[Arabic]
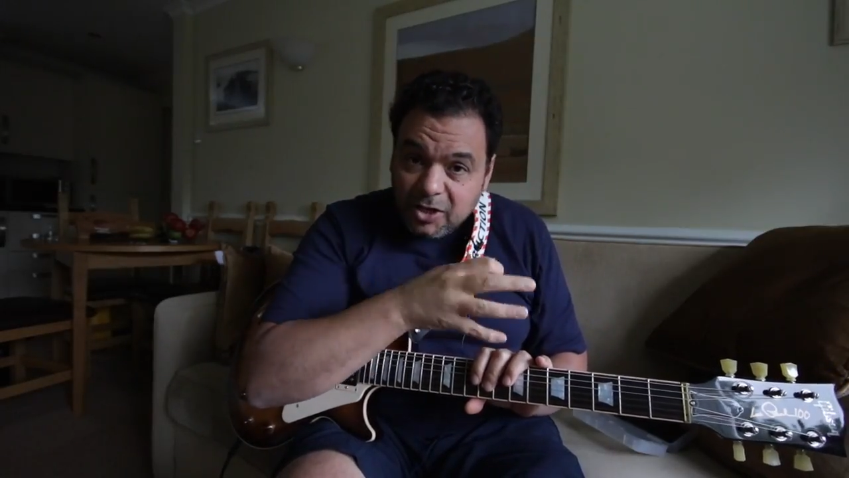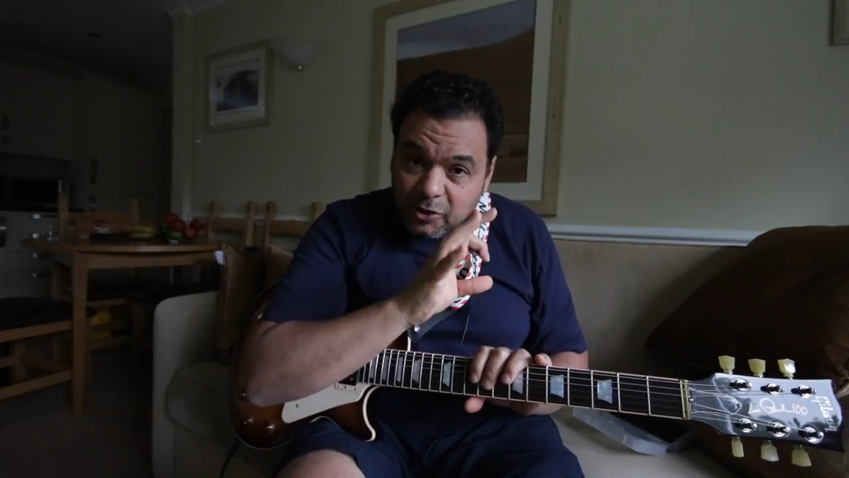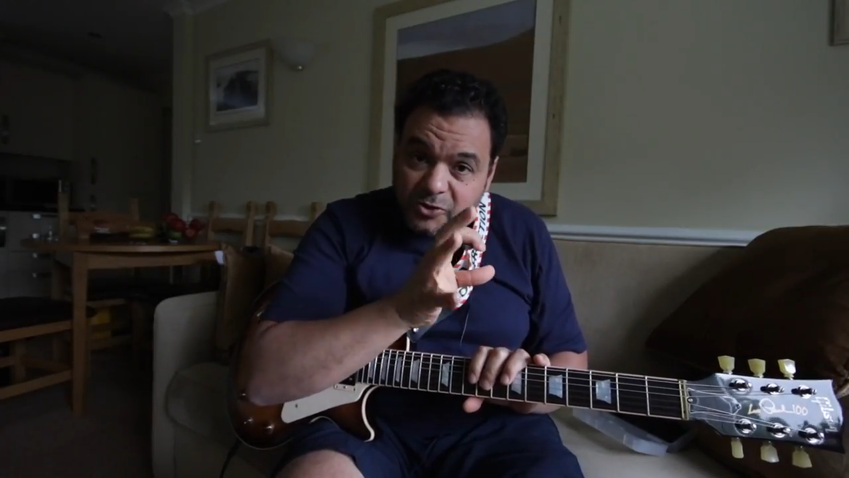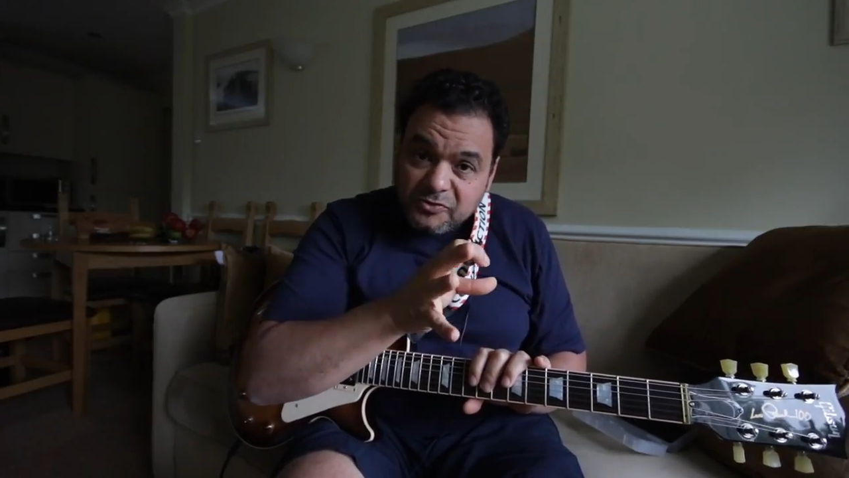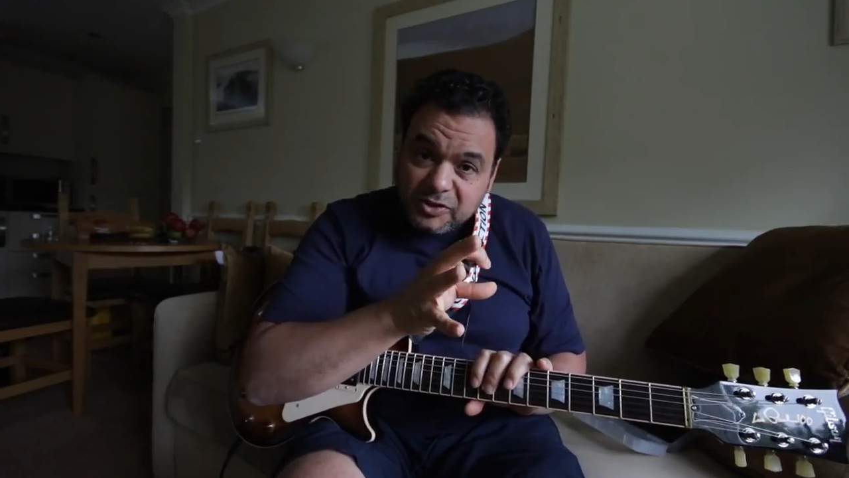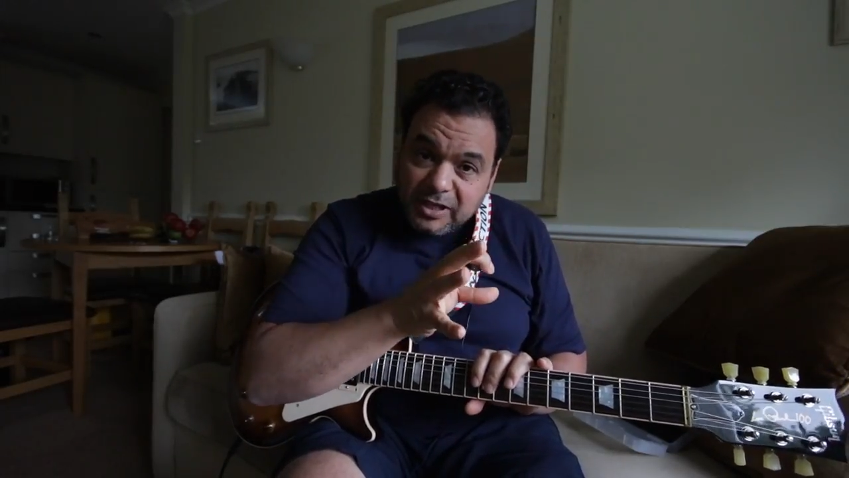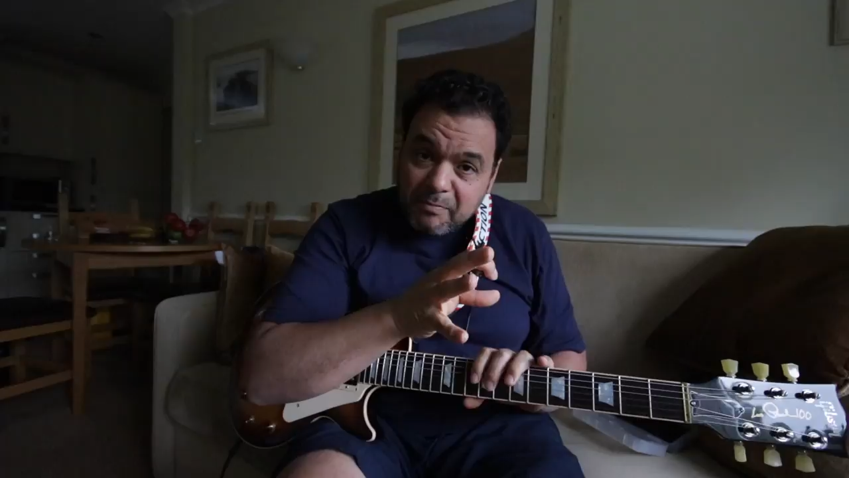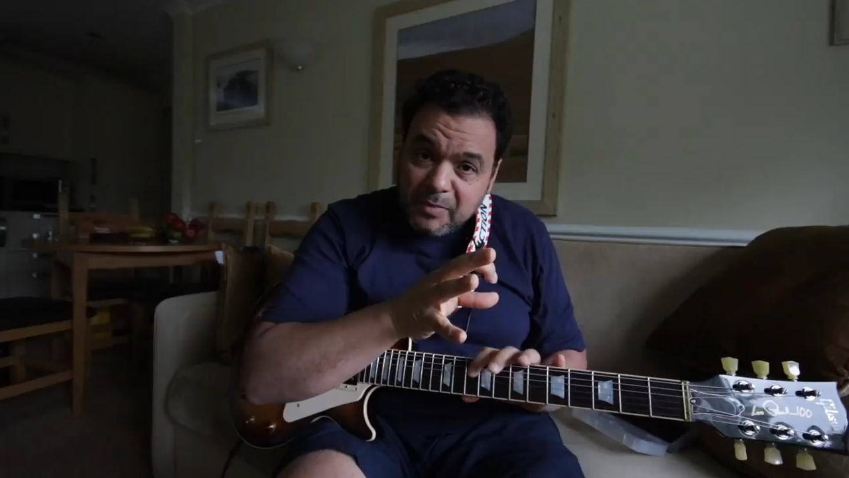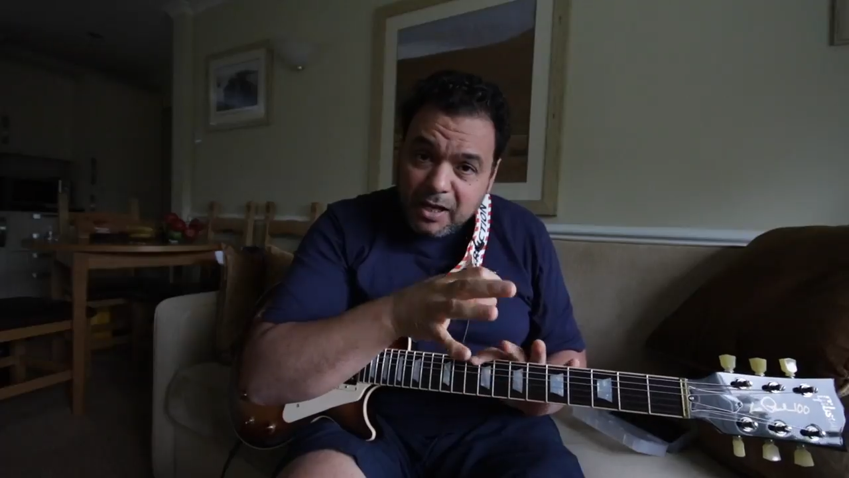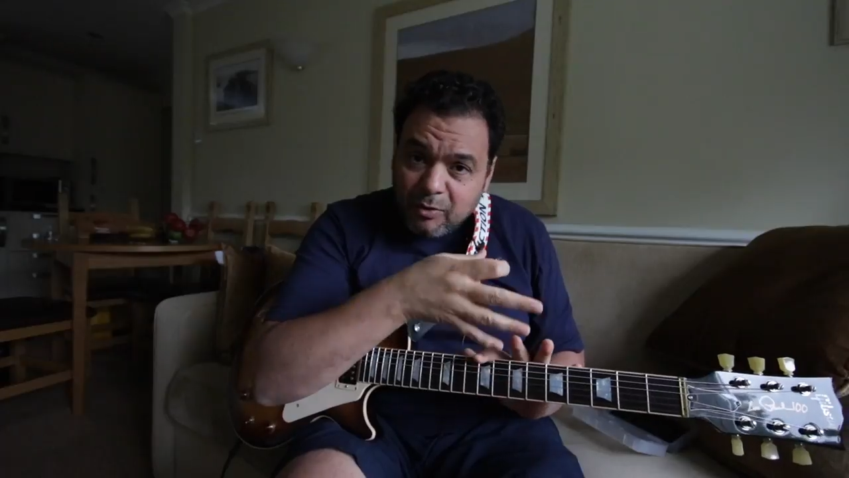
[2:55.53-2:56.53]
نصف
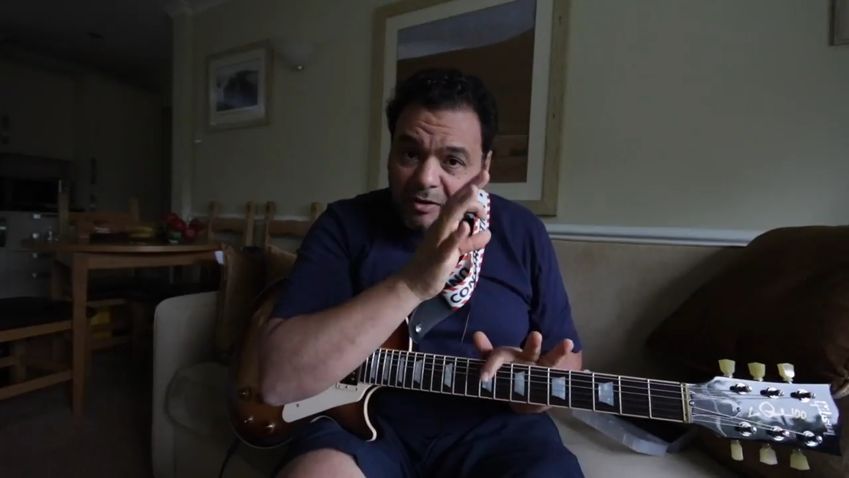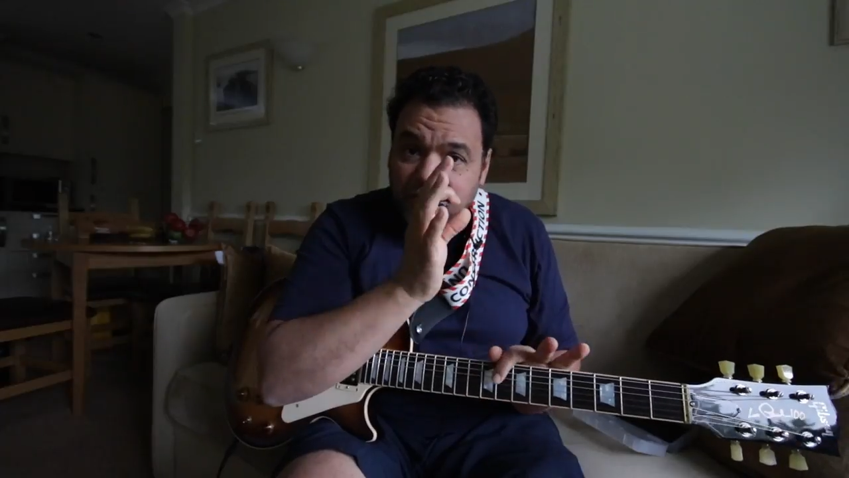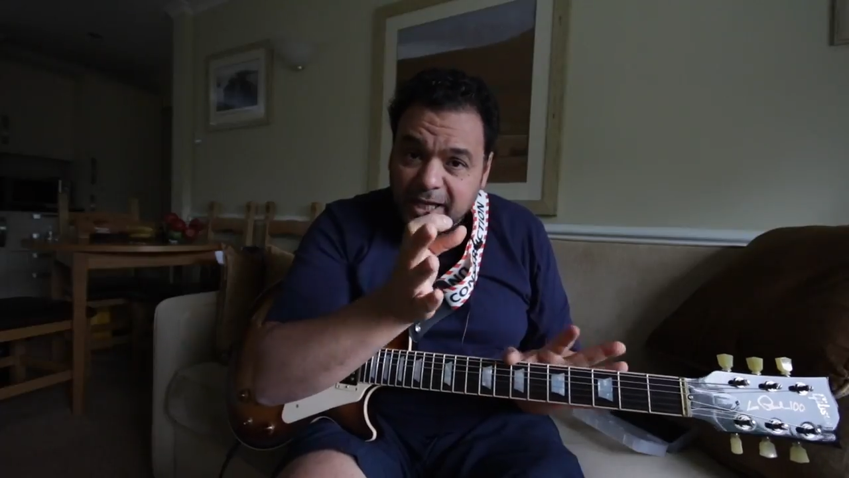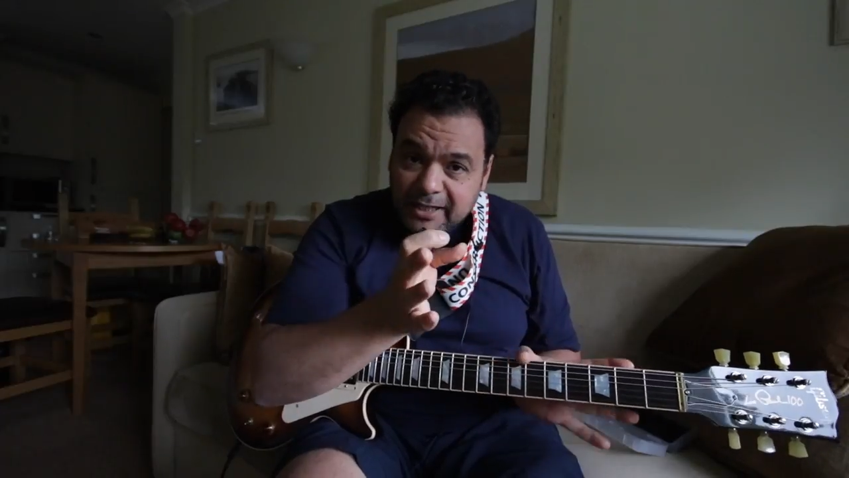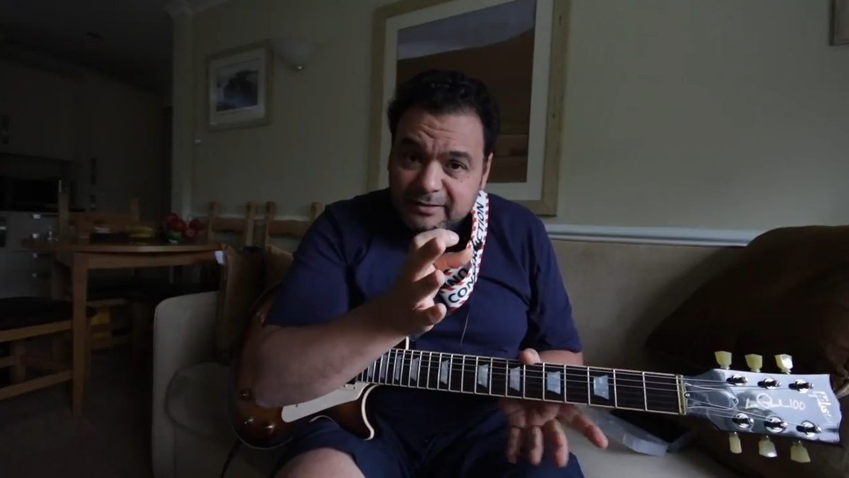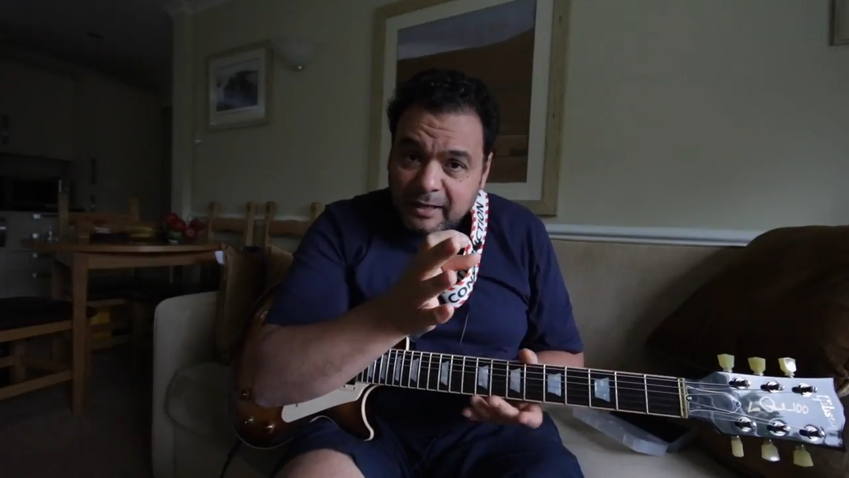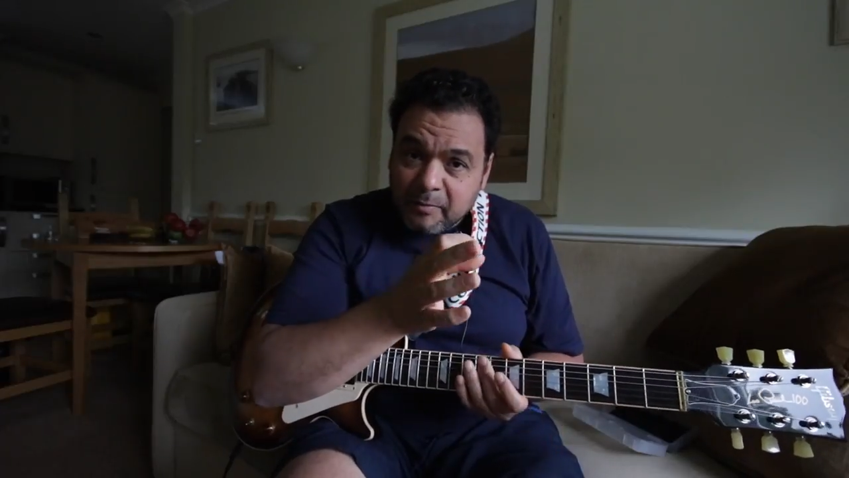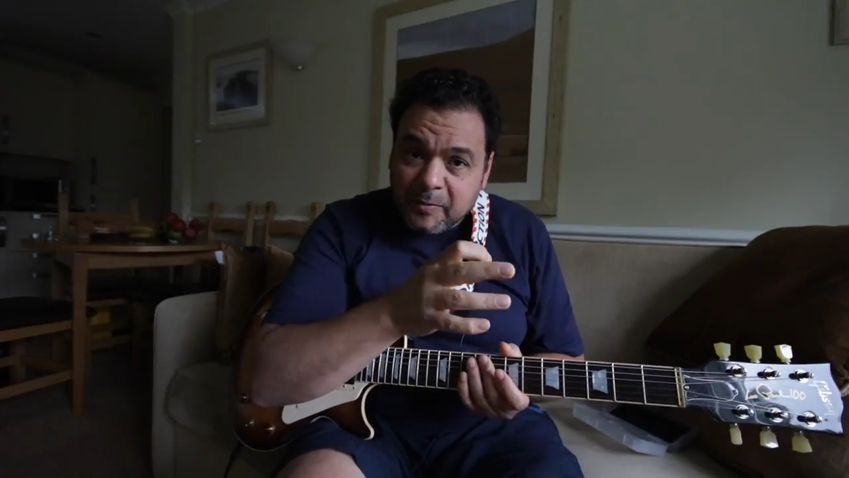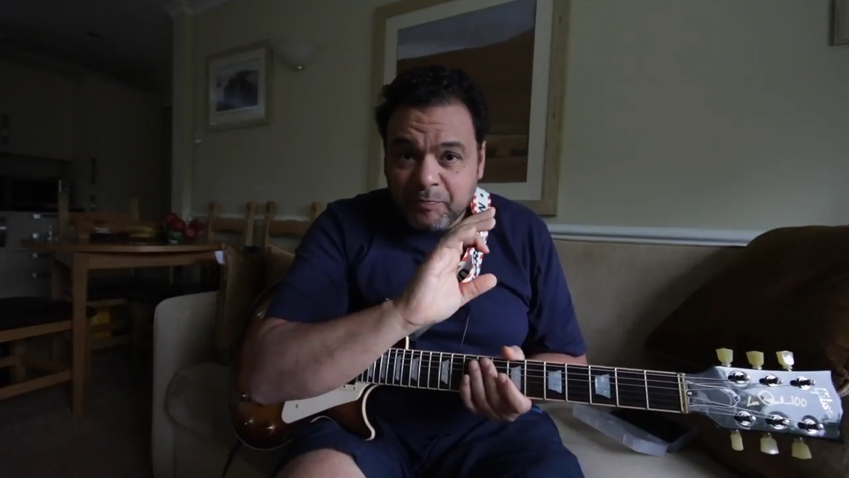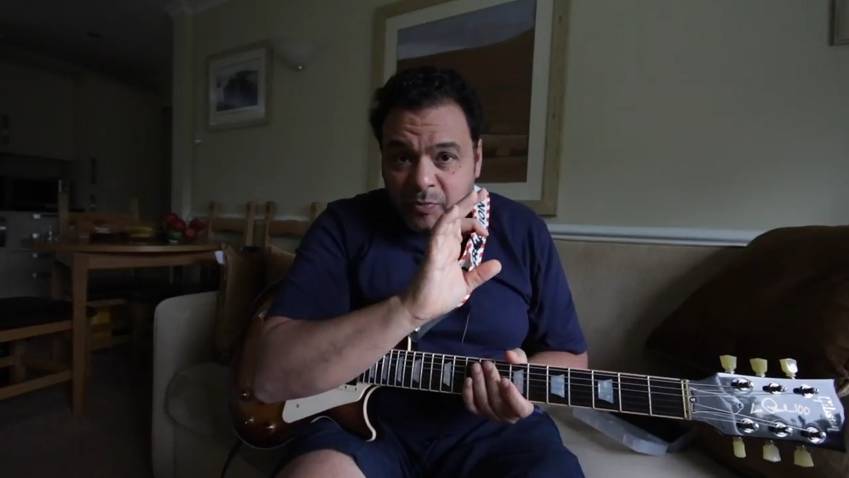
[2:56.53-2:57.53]
تامه او قفله غير تامه